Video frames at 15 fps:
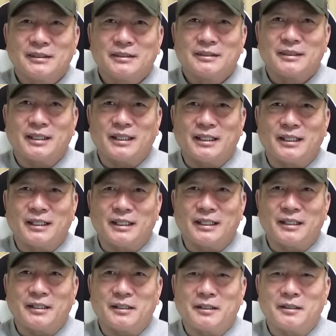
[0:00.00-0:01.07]

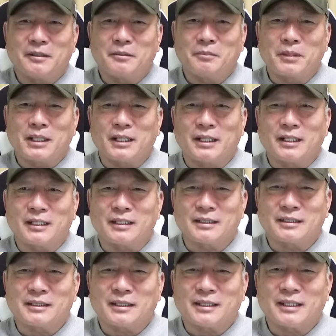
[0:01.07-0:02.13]
でまあ
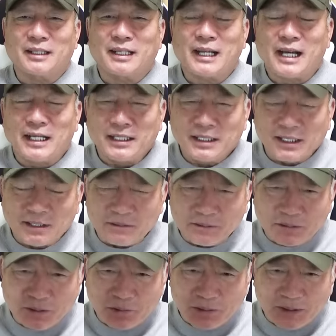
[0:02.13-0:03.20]
書いてあ
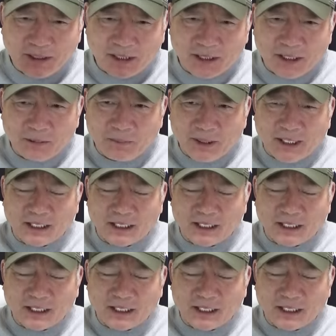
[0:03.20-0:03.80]
る通りで言えば